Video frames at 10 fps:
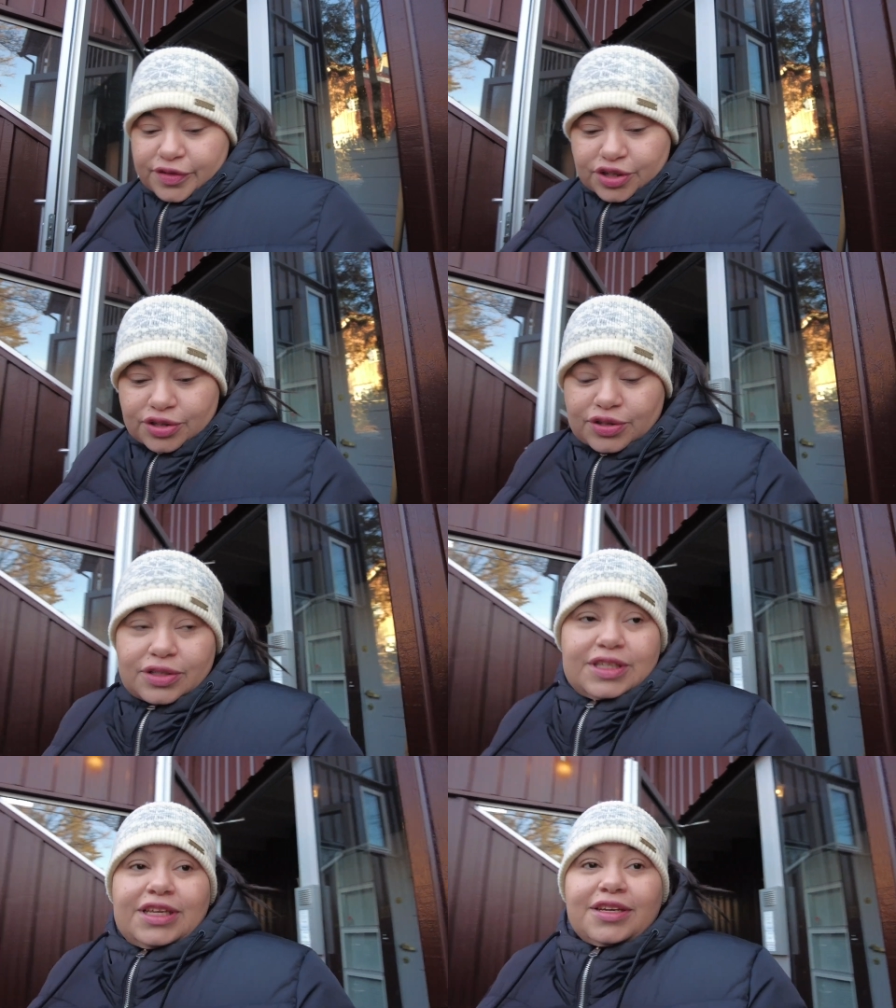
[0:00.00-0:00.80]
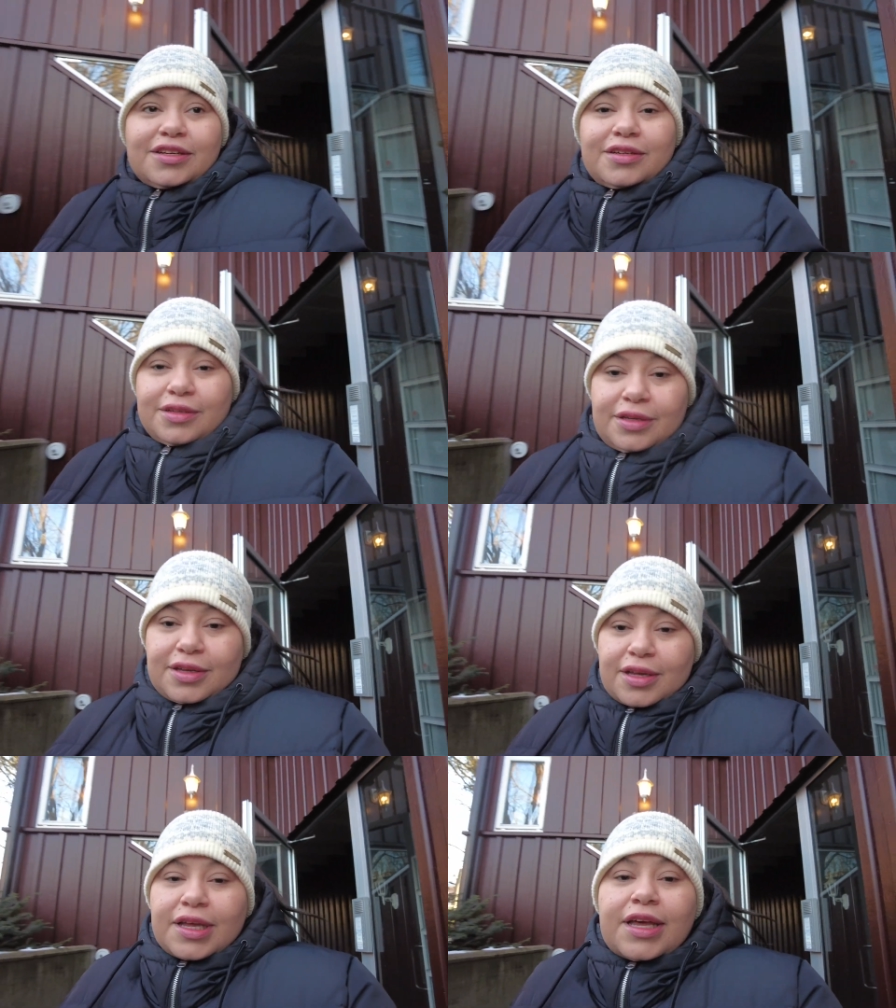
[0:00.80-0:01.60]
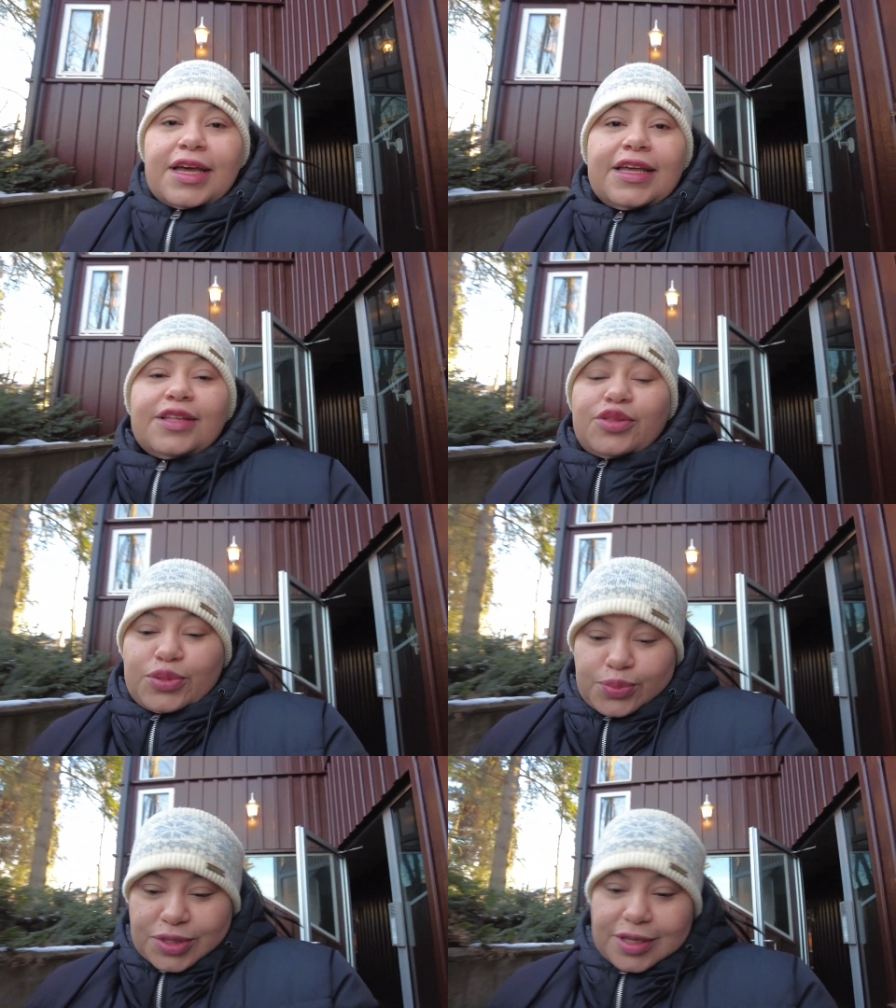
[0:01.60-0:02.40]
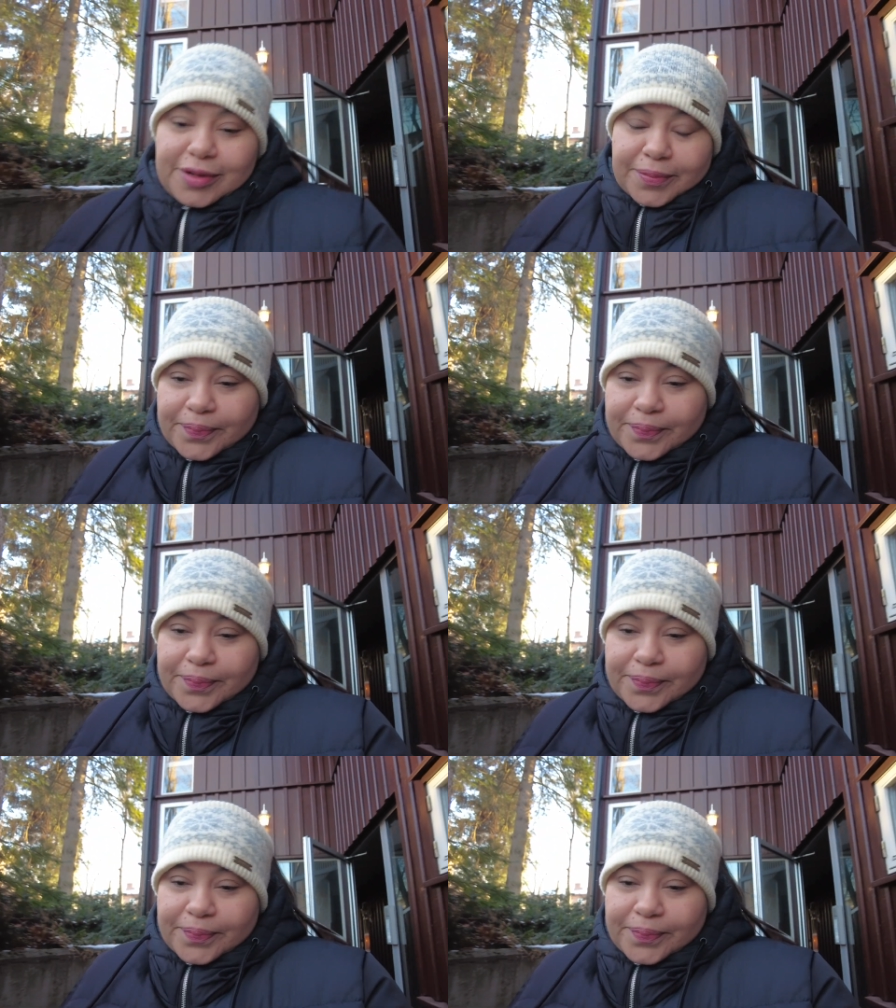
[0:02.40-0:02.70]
fecha sozinha, intrunça.